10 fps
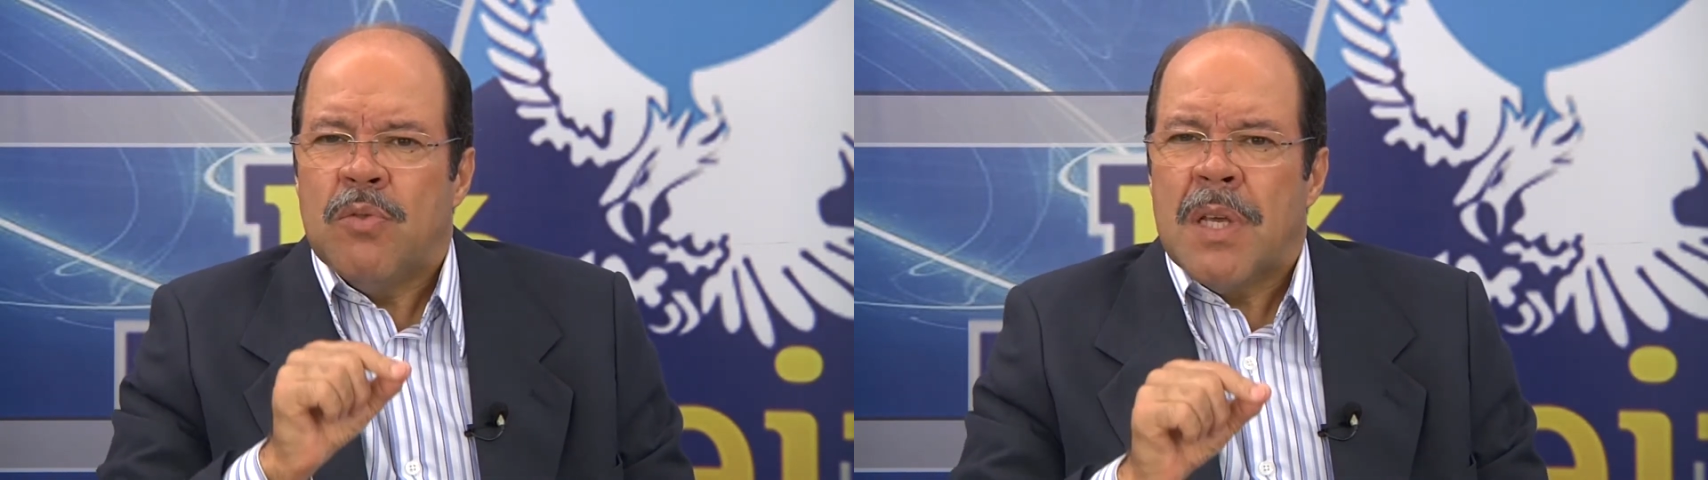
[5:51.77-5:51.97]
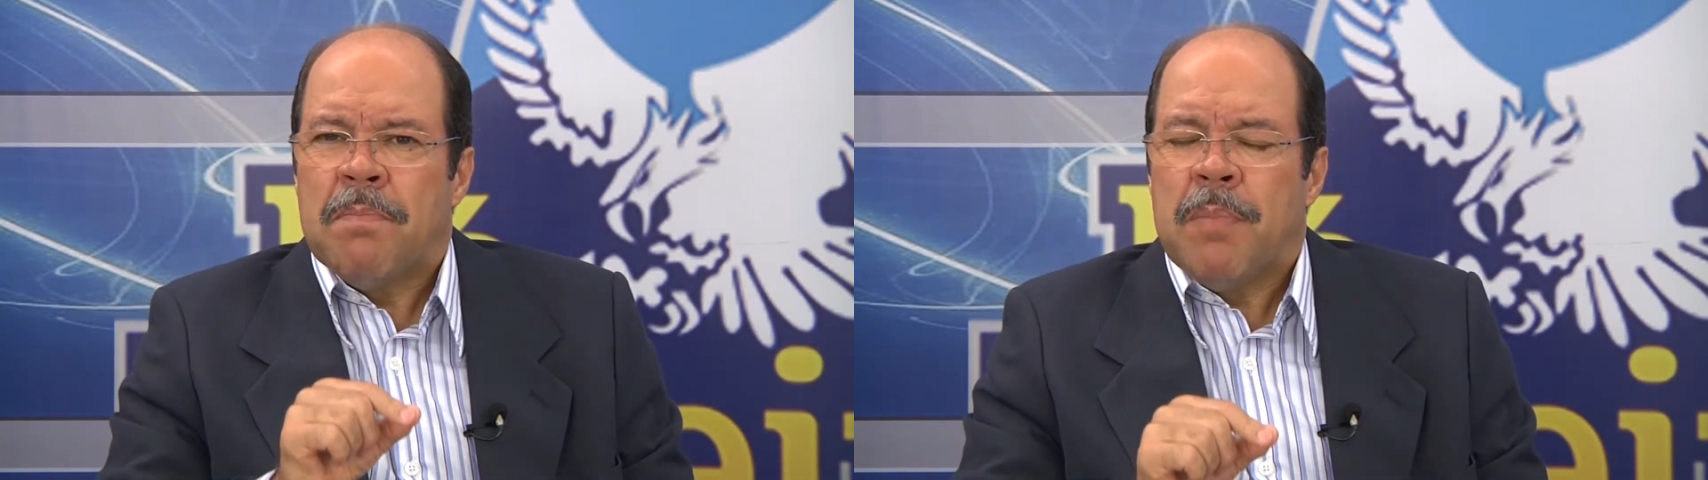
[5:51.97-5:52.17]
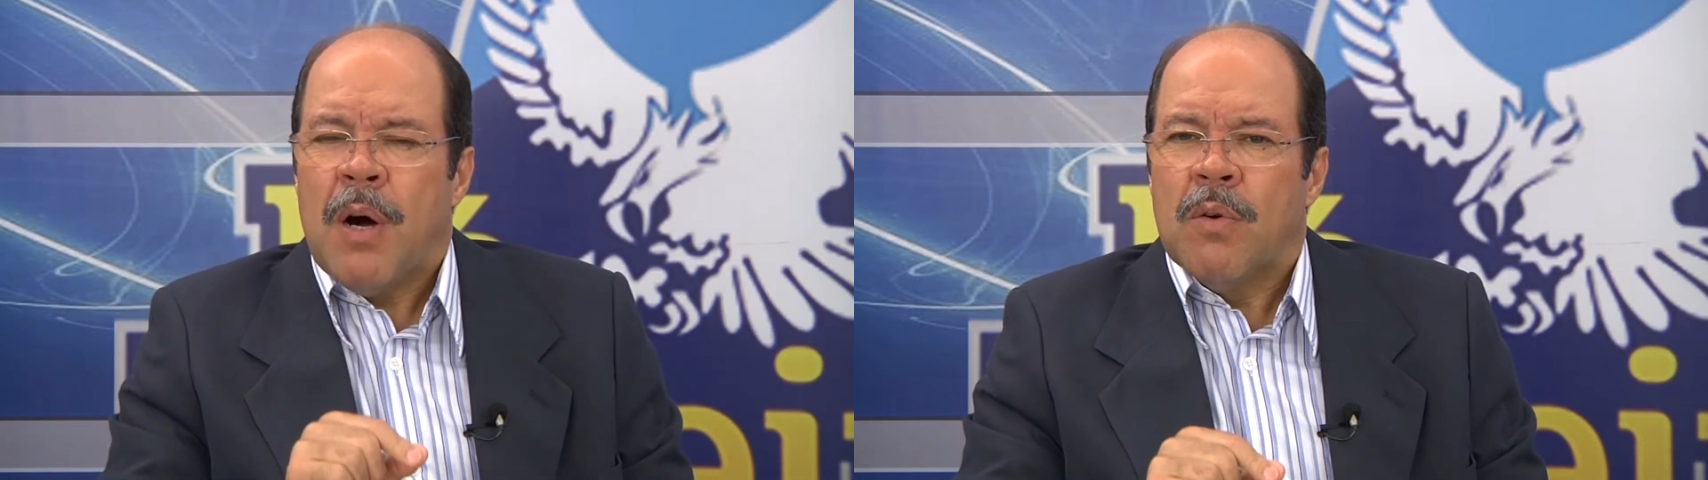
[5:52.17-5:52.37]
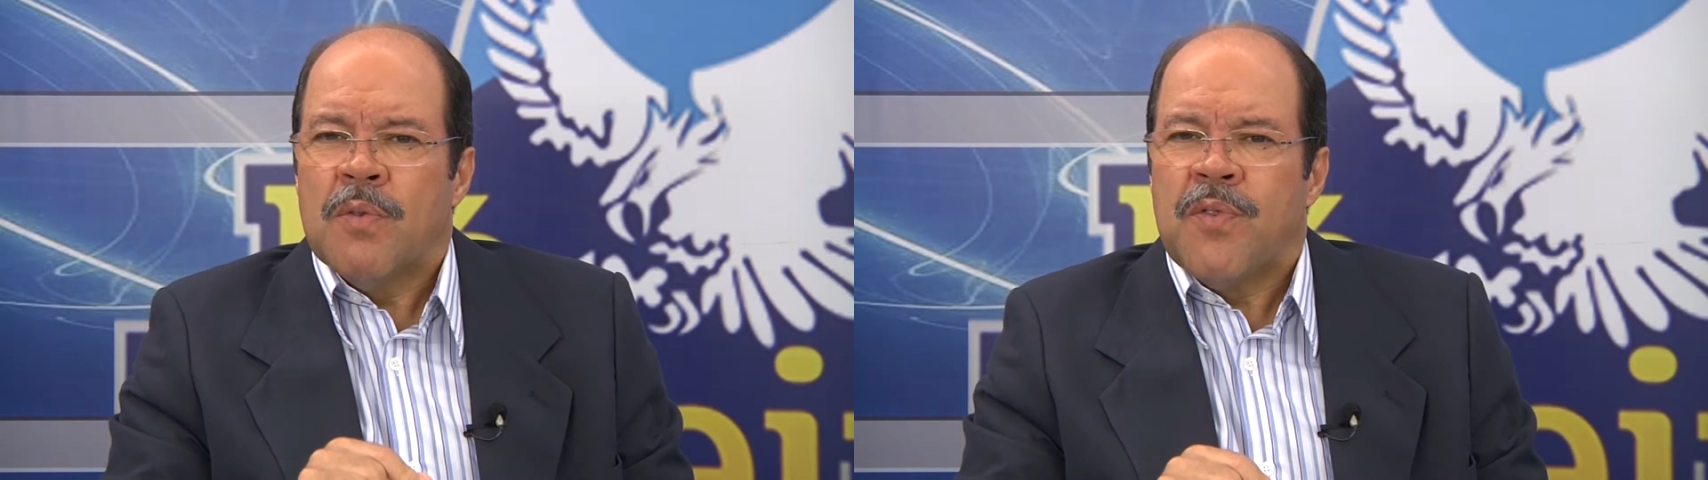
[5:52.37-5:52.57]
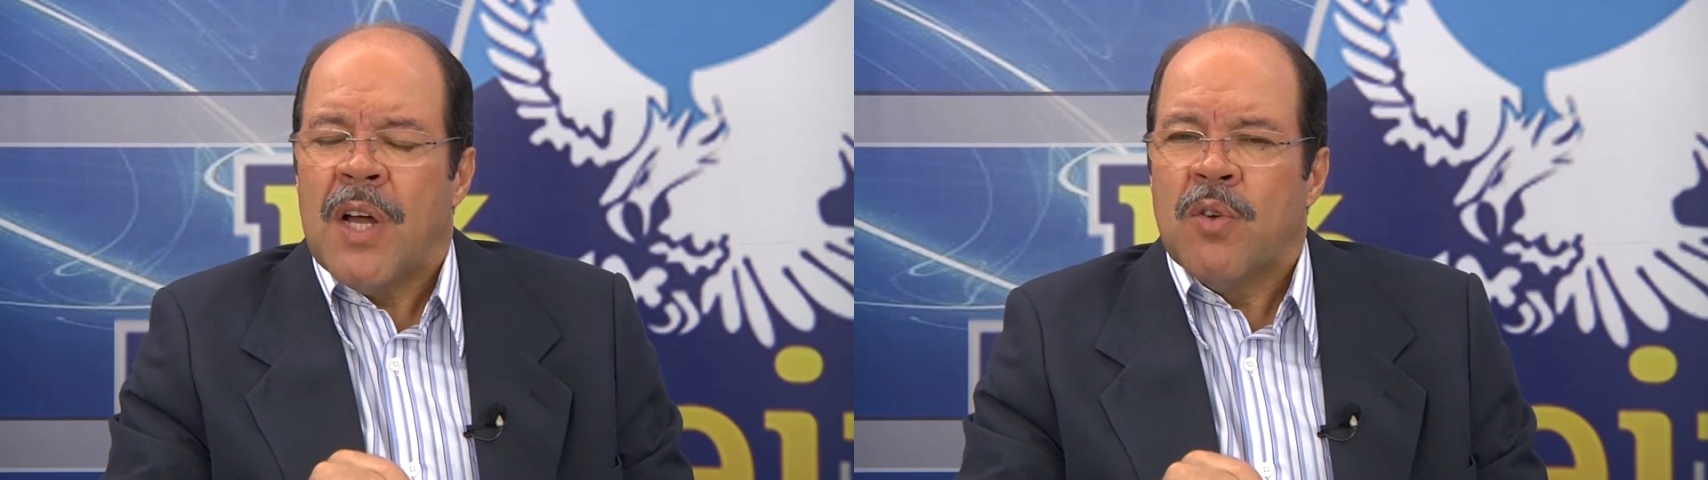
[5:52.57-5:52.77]
o que Paulo
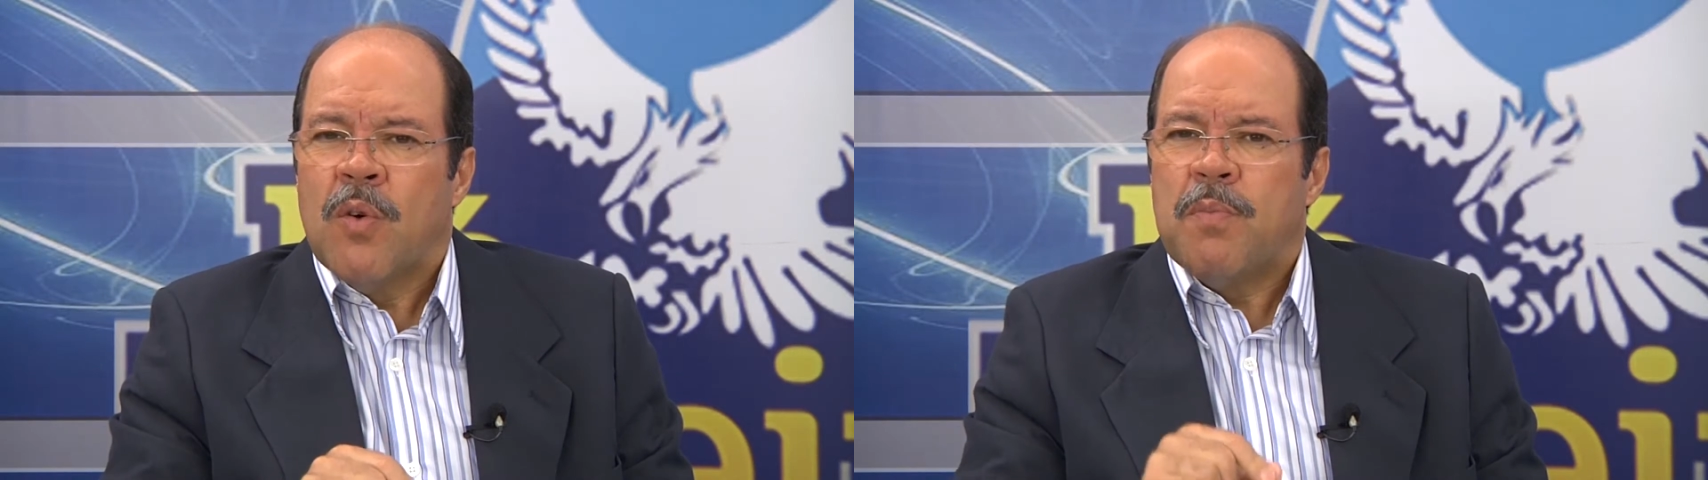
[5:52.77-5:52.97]
falou,